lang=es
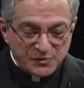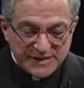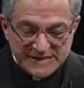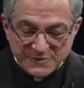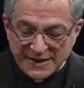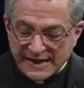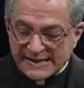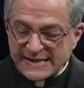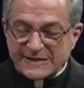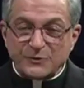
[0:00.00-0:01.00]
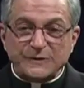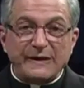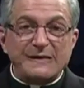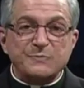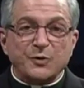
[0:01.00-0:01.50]
Muchísimas gracias a
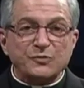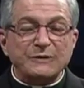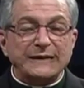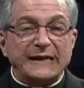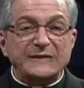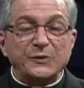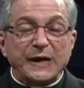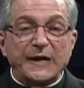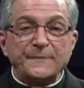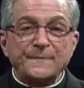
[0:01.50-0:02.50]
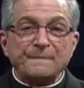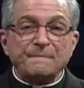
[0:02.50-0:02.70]
ustedes por su interés de orar.